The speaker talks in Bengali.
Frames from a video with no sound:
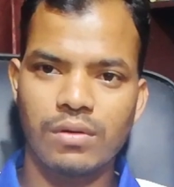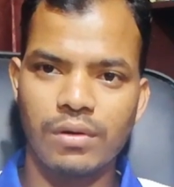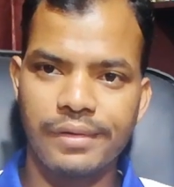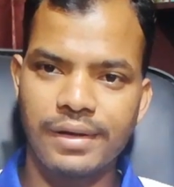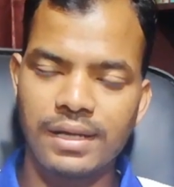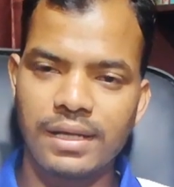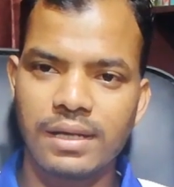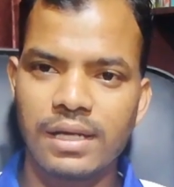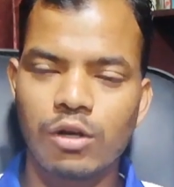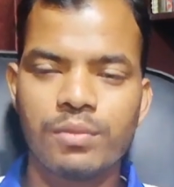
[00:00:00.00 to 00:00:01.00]
অলরেডি
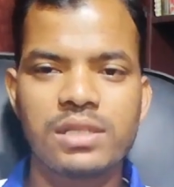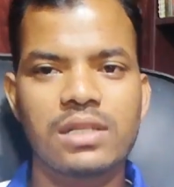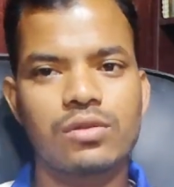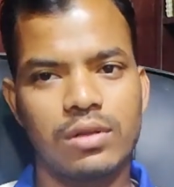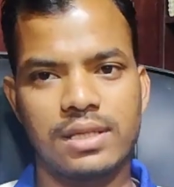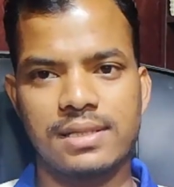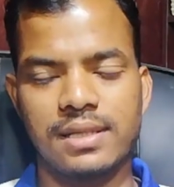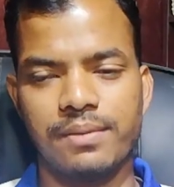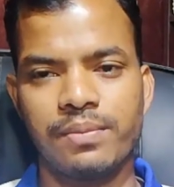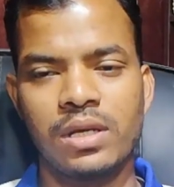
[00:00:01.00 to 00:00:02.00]
এই অভিযান চলতেছে
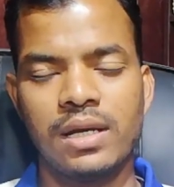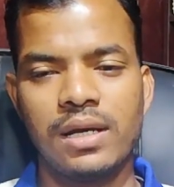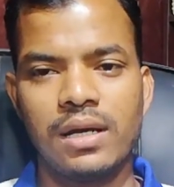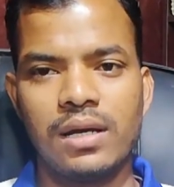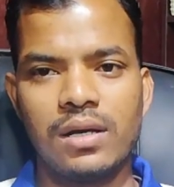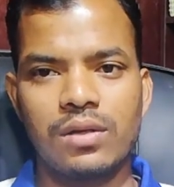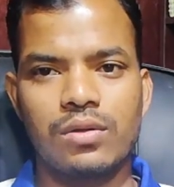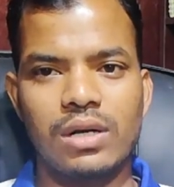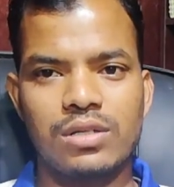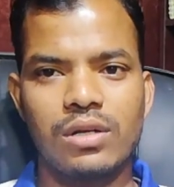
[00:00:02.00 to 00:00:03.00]

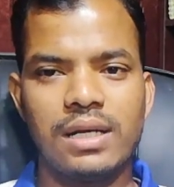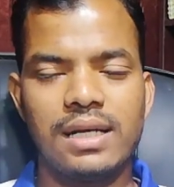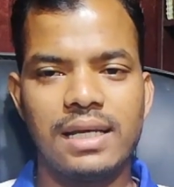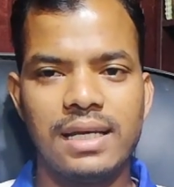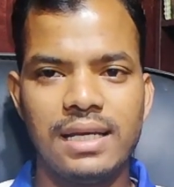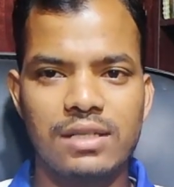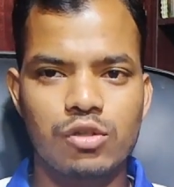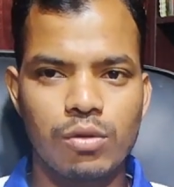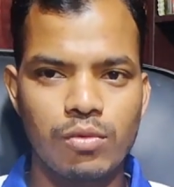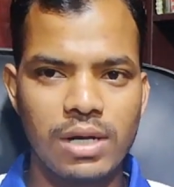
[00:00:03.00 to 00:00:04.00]
তো আসলে এই
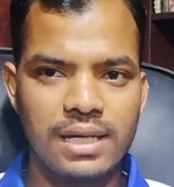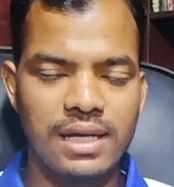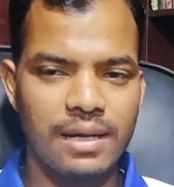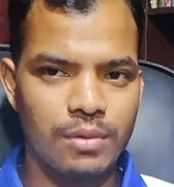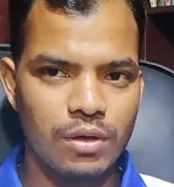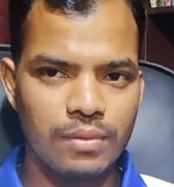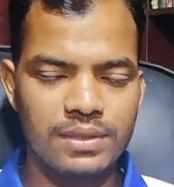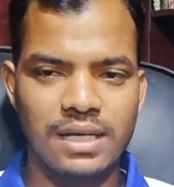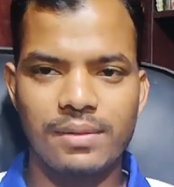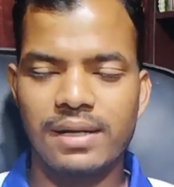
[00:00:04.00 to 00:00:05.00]
শ্রম আইন এবং
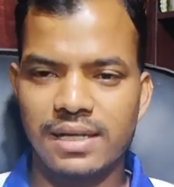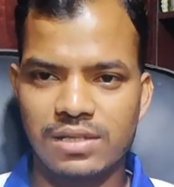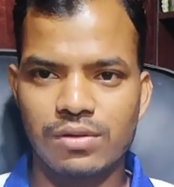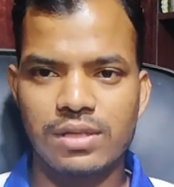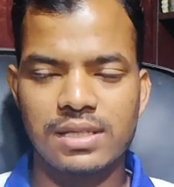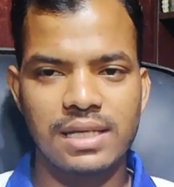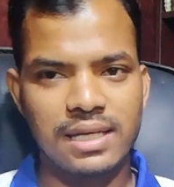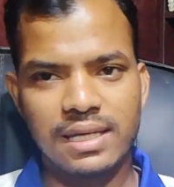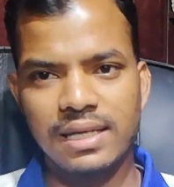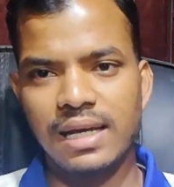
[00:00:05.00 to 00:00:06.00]
যারা বাইরে কাজ করতেছে
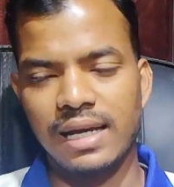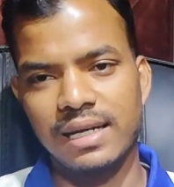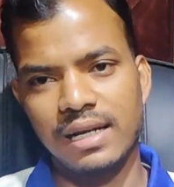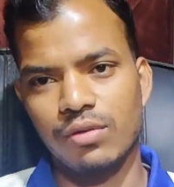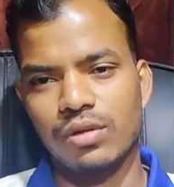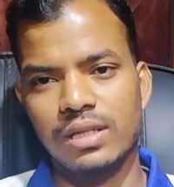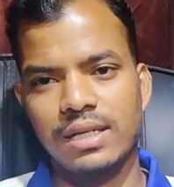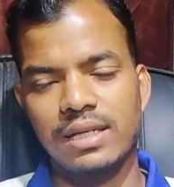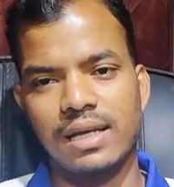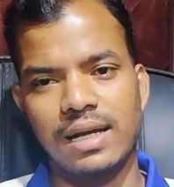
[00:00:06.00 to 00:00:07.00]
এই আইনের
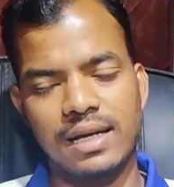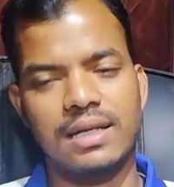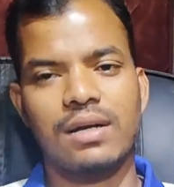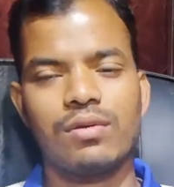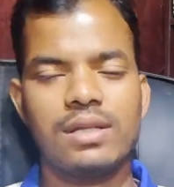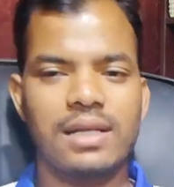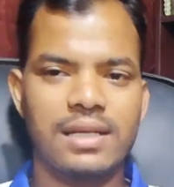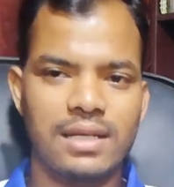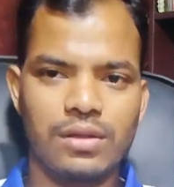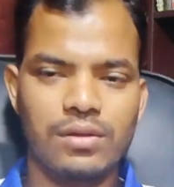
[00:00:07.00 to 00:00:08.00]
আওতাধীনে থাকার কারণেই
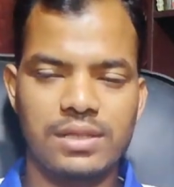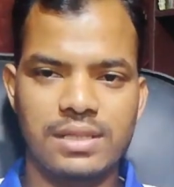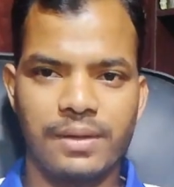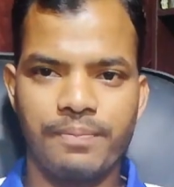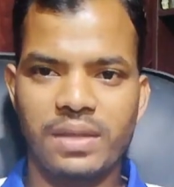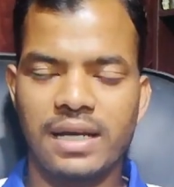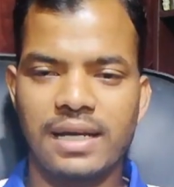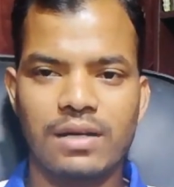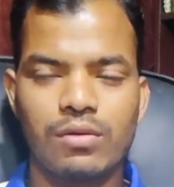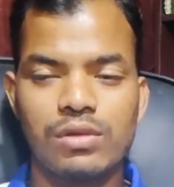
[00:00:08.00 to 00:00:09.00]
তাদেরকে ধরতেছে
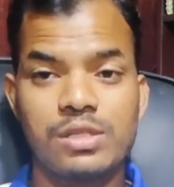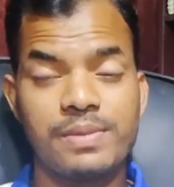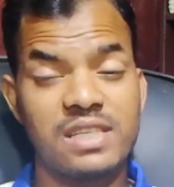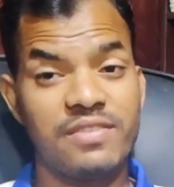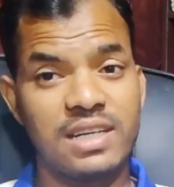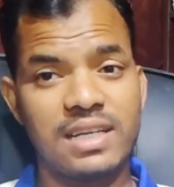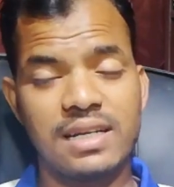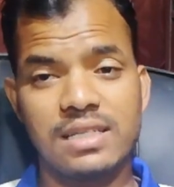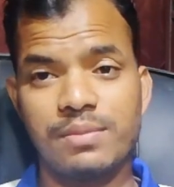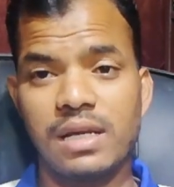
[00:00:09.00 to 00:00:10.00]
এখানে কোনো স্পেসিফিক না
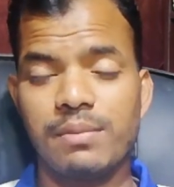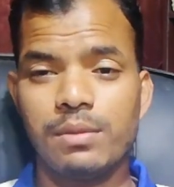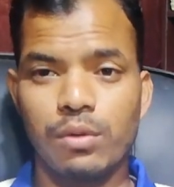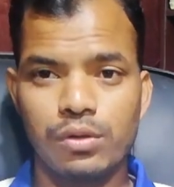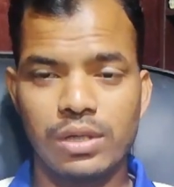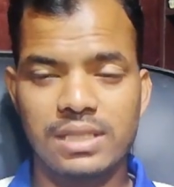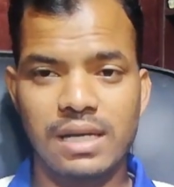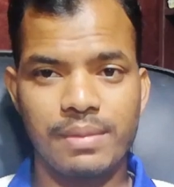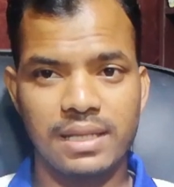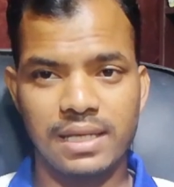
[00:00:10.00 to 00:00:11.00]
যে ভাই আমি বৈধ আছি
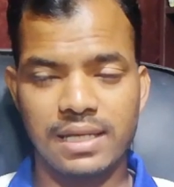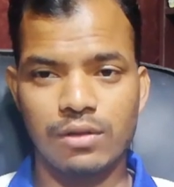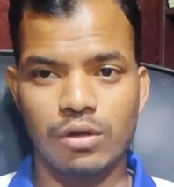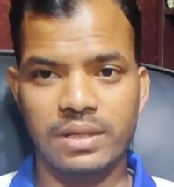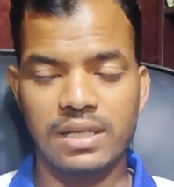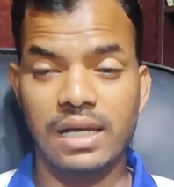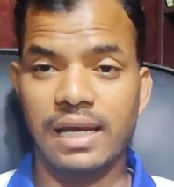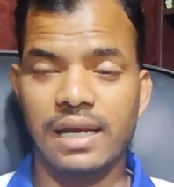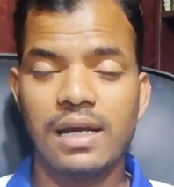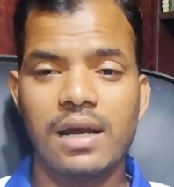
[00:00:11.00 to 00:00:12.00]
আমাদেরকে ধরবে কিনা
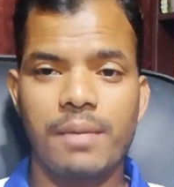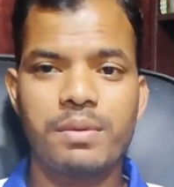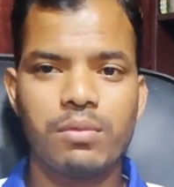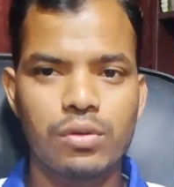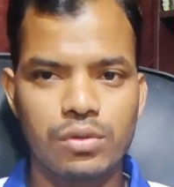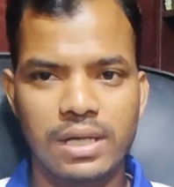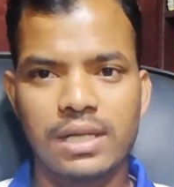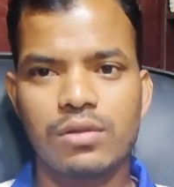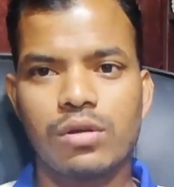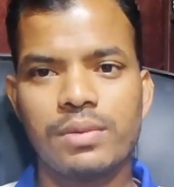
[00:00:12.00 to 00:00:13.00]
হ্যাঁ আপনি বৈধ
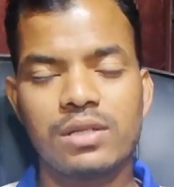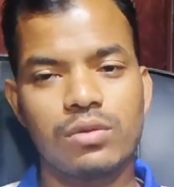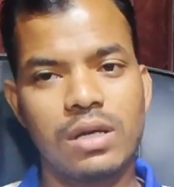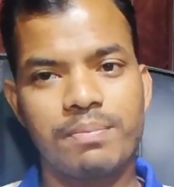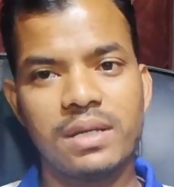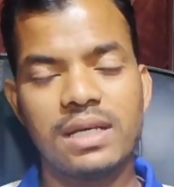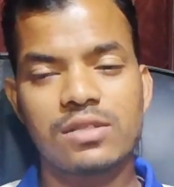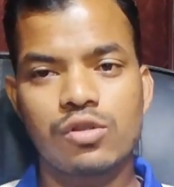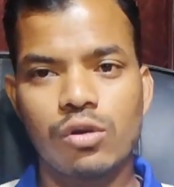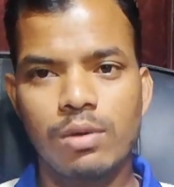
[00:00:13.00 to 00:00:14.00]
থাকলে ধরবে যদি আপনি
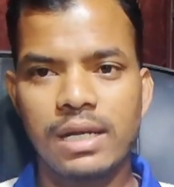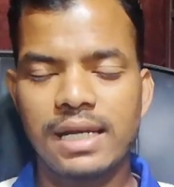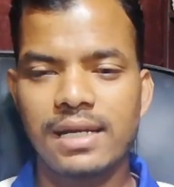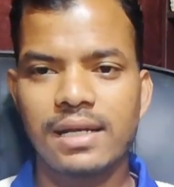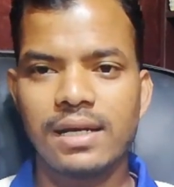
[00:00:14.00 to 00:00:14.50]
শ্রম আইনের